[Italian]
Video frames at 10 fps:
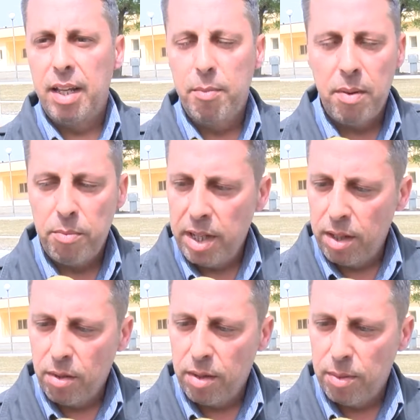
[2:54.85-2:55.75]
i bambini
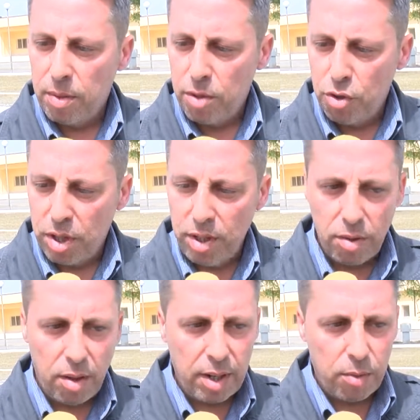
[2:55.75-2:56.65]
con i propri
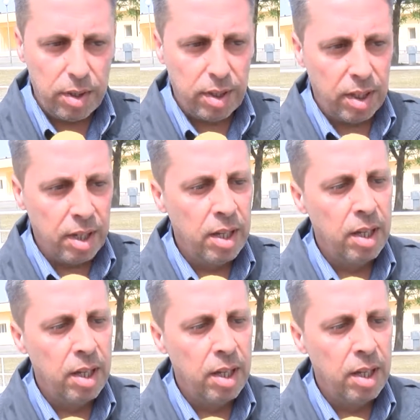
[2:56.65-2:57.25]
genitori e quindi